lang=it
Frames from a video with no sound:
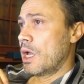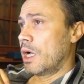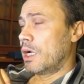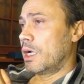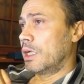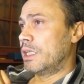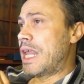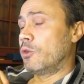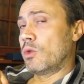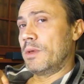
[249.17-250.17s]
Uh,
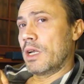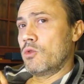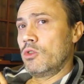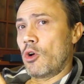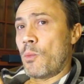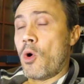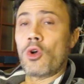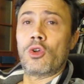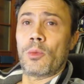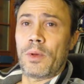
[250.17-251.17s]
nel 2001
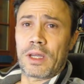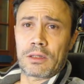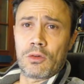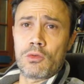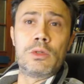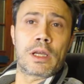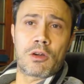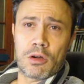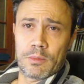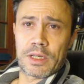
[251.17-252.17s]
poi ho aperto un
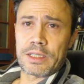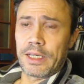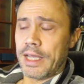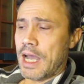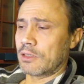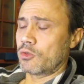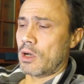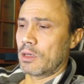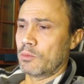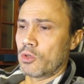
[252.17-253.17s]
e-commerce
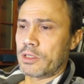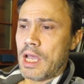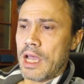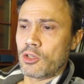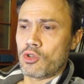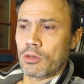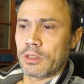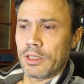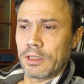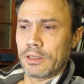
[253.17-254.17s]
legato al bonsai, ciò
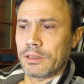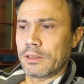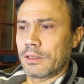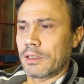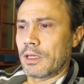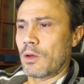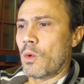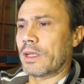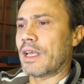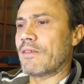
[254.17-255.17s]
che
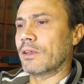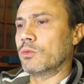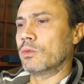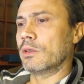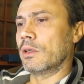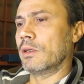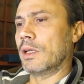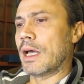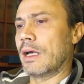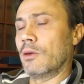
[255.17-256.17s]
riguardava tutta
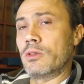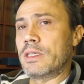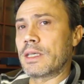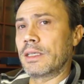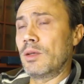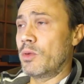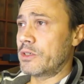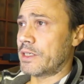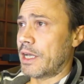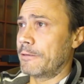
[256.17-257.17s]
la logistica del
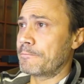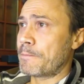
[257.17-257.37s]
bonsai.